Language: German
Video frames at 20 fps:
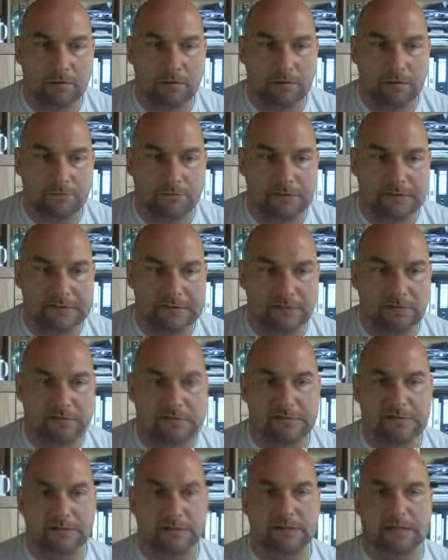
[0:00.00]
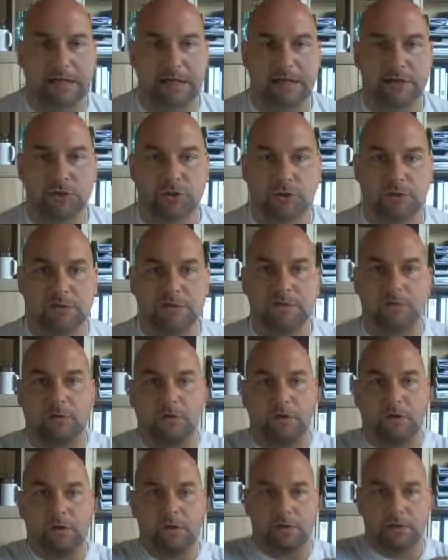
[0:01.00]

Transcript: Und wir ziehen uns hier ein kleines Stückchen zurück,